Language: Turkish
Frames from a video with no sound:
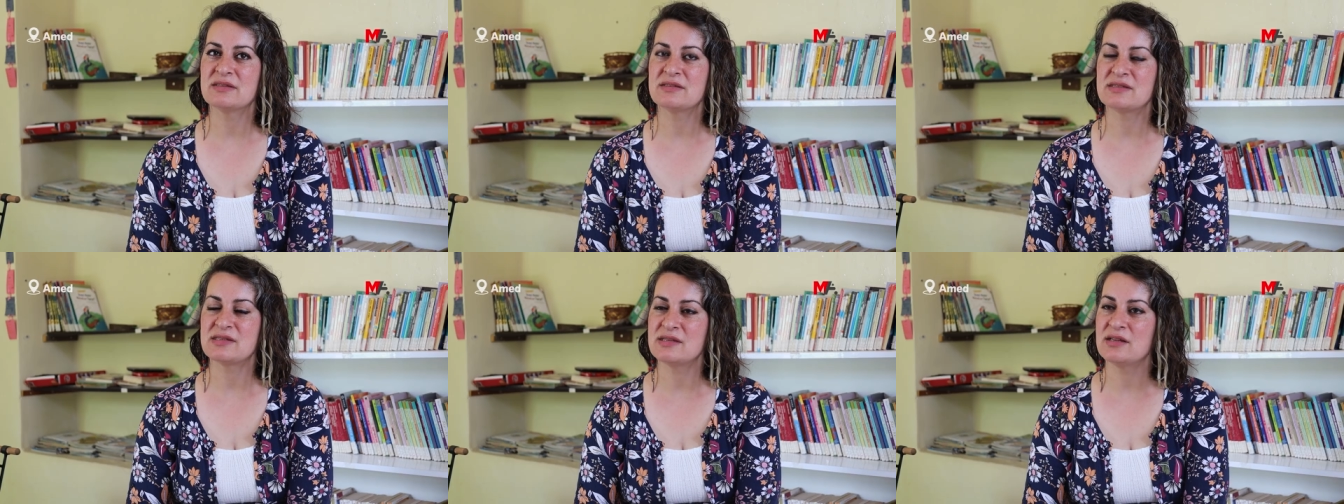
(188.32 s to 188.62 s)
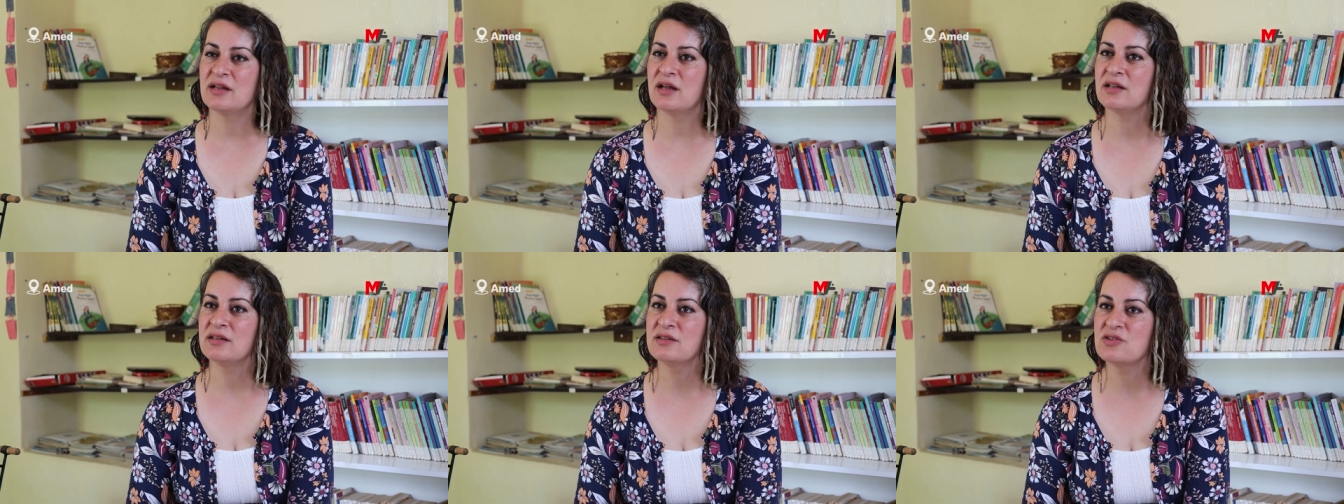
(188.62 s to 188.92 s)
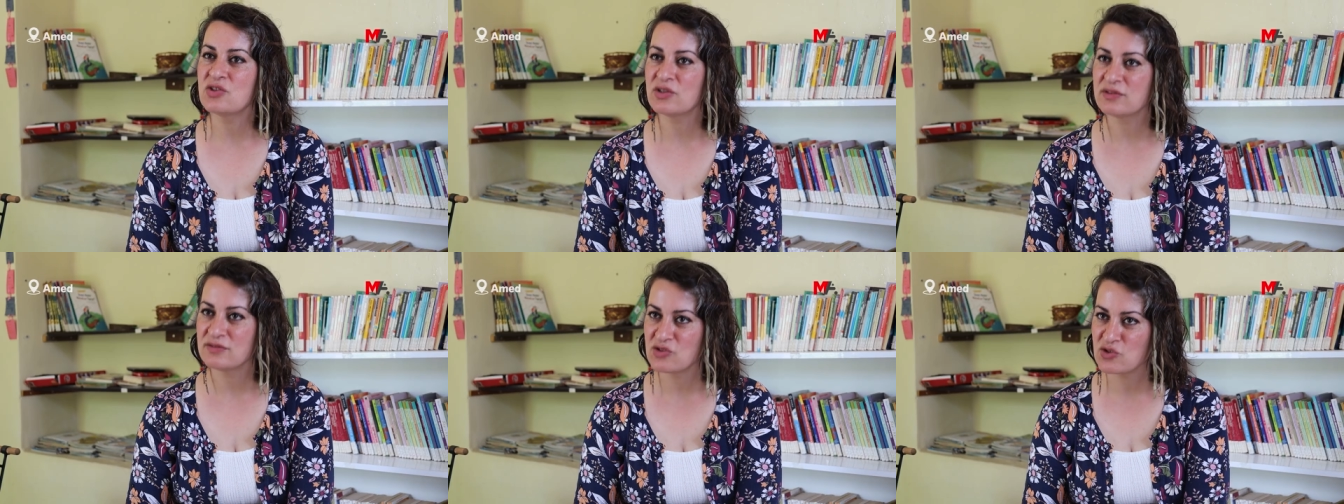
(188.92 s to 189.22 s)

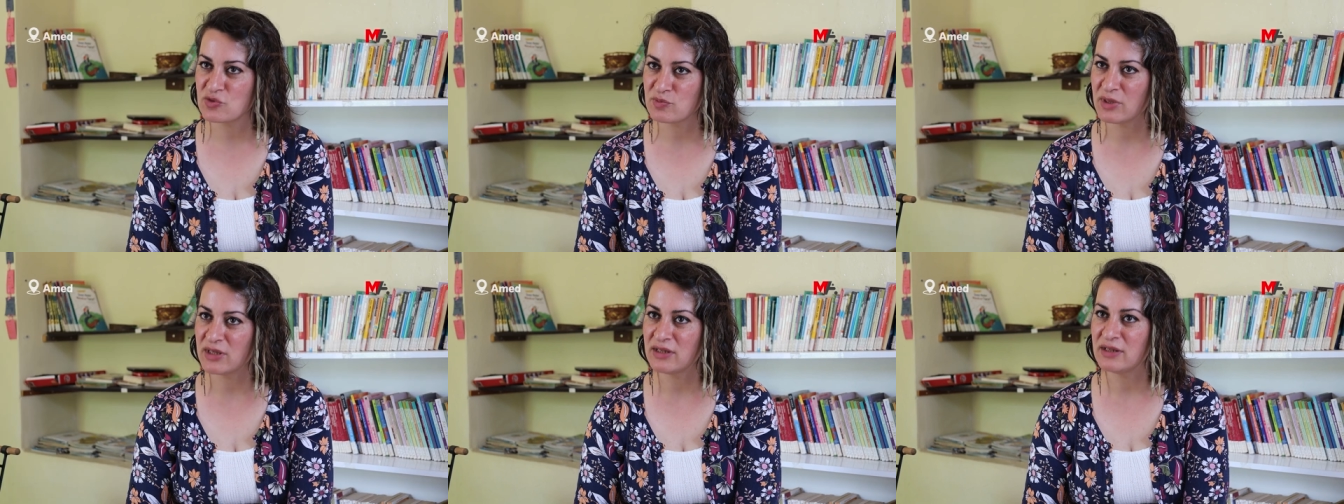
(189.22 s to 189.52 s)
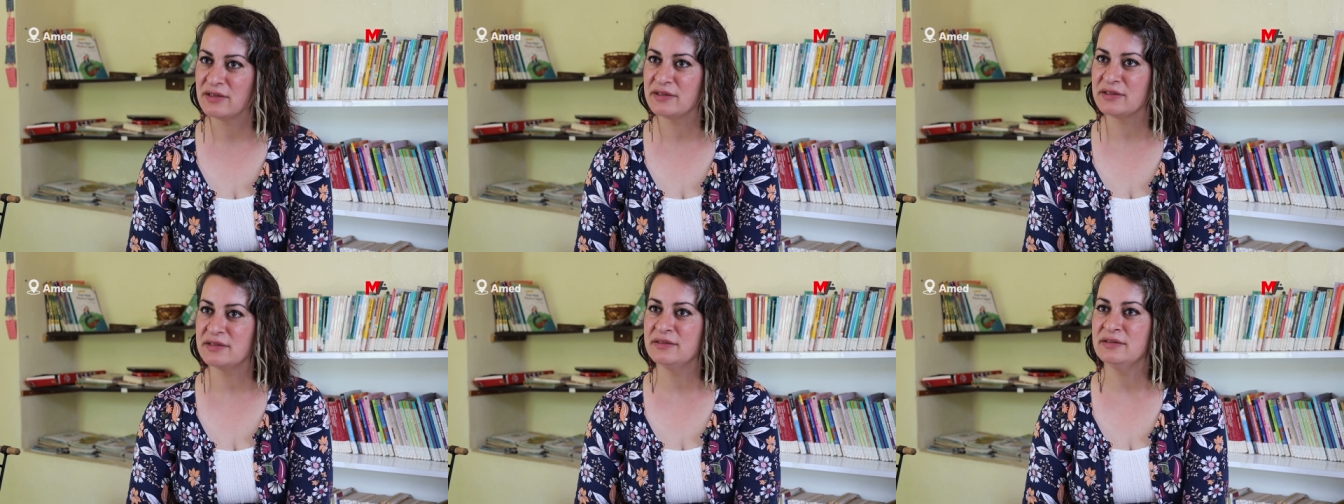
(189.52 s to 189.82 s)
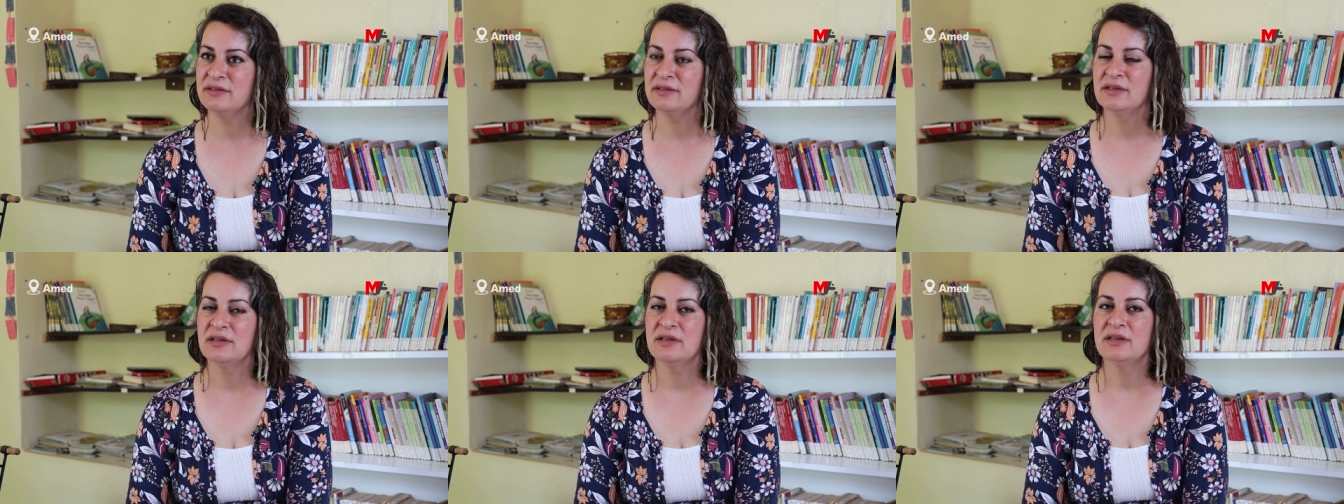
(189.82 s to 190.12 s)
silahlı çatışmaların,
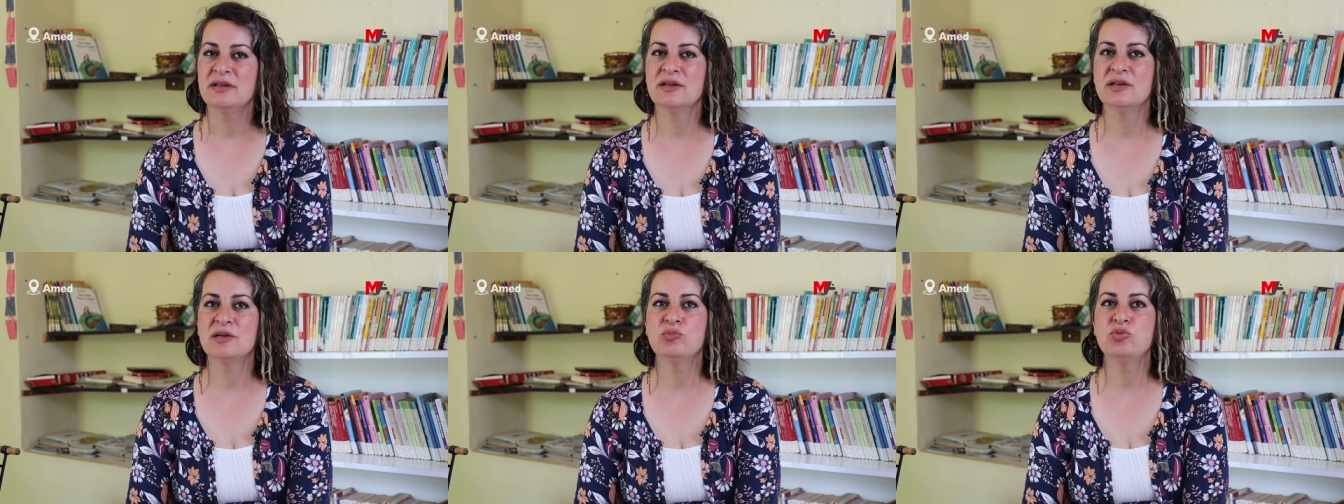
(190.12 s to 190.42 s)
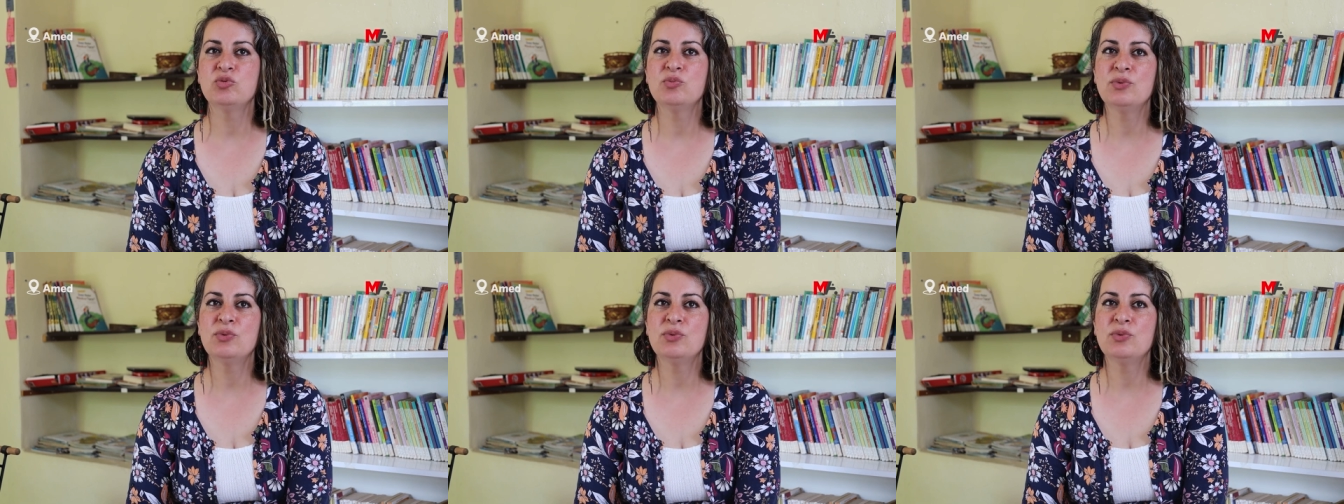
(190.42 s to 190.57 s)
ee,